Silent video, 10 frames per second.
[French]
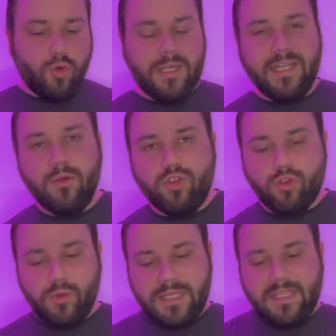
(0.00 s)
Donc l'idée
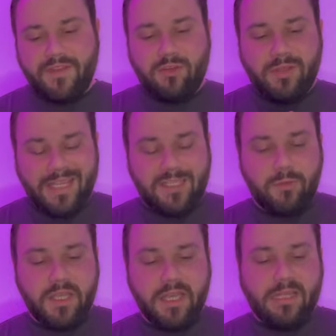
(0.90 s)
aujourd'hui, ça va être de
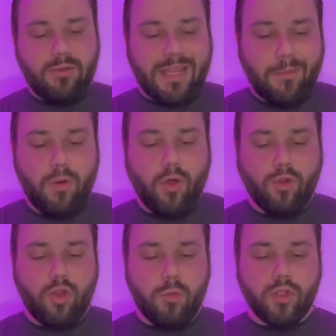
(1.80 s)
t'expliquer, de t'apprendre
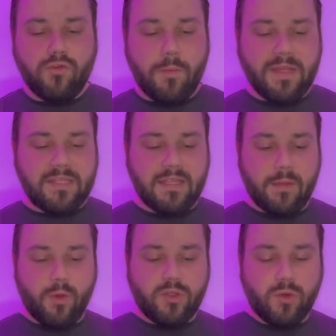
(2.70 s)
comment tu vas passer d'un
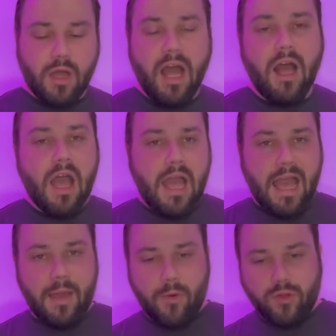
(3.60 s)
morceau A
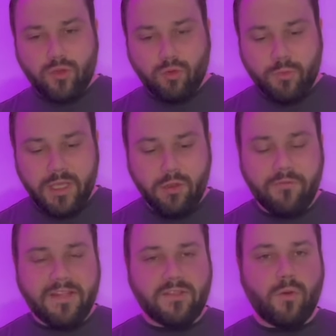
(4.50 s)
à un morceau B de
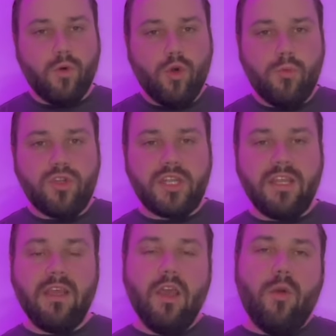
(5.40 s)
façon
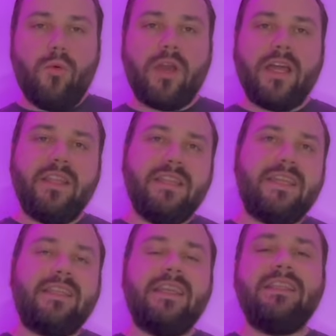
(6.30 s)
homogène pour garder une
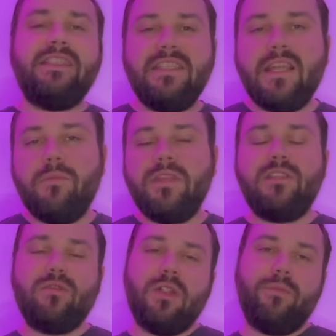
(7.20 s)
certaine dynamique
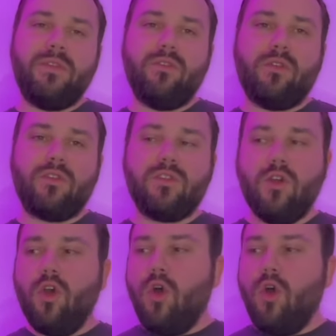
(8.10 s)
sur la piste de danse.